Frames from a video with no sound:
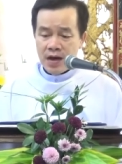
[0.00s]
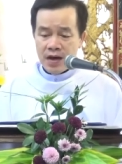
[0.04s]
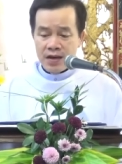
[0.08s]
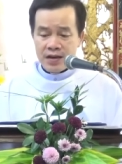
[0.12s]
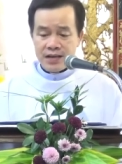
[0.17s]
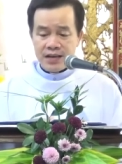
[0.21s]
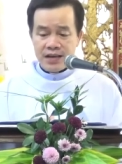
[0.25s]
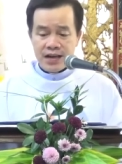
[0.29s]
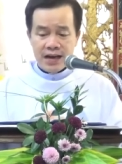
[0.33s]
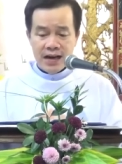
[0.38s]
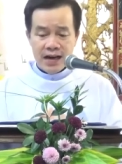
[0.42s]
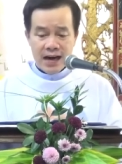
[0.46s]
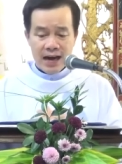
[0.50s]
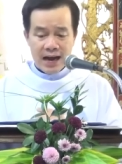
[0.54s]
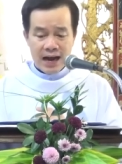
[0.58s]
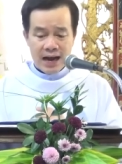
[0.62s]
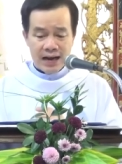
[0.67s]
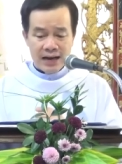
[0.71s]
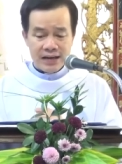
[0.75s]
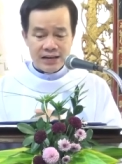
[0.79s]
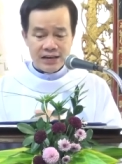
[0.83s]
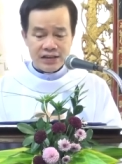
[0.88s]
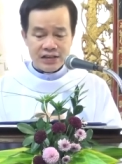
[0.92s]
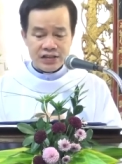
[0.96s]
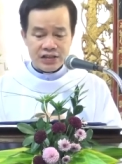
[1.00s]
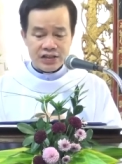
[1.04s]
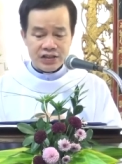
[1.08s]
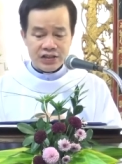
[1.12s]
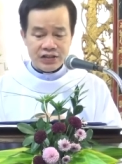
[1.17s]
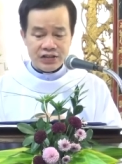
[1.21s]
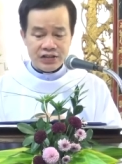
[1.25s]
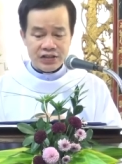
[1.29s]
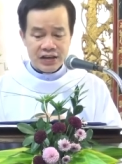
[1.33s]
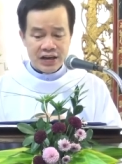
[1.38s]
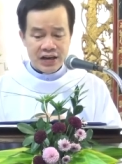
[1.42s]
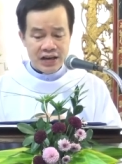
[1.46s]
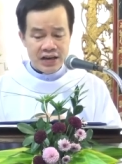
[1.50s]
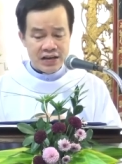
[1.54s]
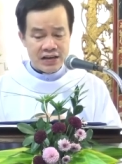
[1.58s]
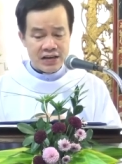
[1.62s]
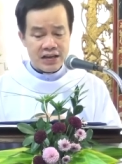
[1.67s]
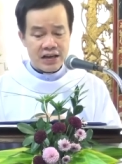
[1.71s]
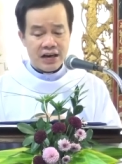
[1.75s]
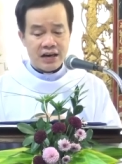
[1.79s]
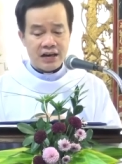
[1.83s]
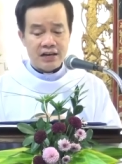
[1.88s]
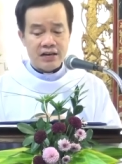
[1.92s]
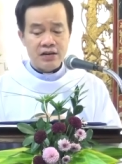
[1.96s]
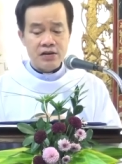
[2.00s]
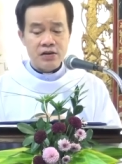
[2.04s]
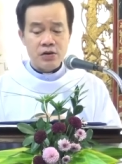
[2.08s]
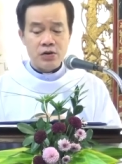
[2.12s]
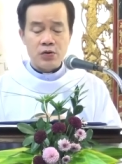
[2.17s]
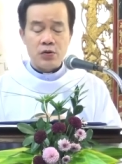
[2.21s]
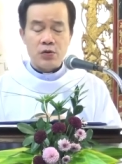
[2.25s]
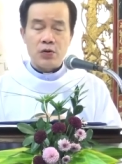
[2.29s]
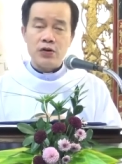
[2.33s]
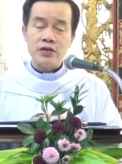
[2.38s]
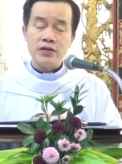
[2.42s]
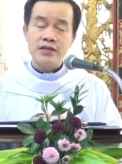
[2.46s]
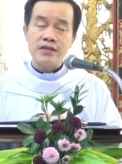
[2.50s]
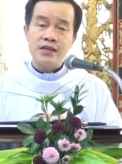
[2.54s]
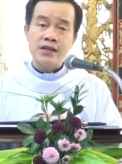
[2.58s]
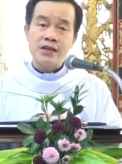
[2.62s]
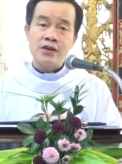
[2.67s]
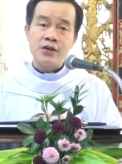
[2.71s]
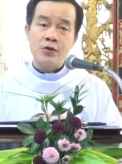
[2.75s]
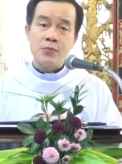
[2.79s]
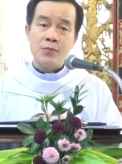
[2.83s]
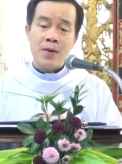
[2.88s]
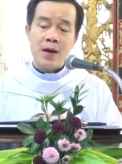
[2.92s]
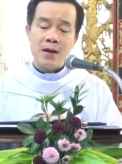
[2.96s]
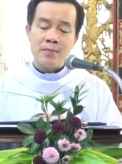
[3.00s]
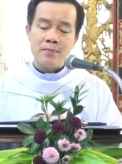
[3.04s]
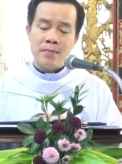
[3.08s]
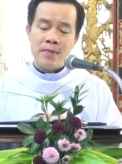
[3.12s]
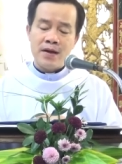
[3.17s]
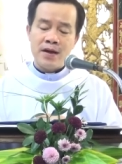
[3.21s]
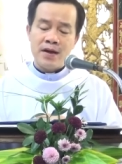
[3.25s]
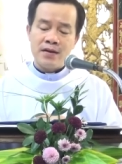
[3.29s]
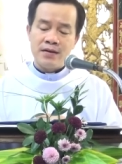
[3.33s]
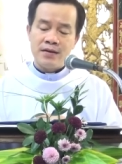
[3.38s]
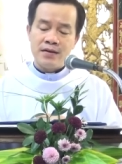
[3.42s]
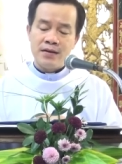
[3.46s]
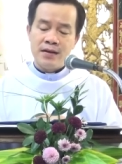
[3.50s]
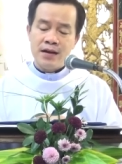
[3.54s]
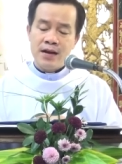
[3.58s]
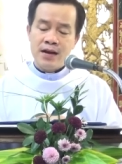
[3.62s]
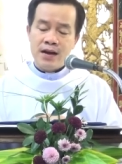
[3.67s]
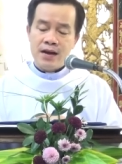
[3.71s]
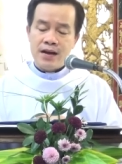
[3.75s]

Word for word: nhìn lại sự kiên nhẫn của Zerubbabel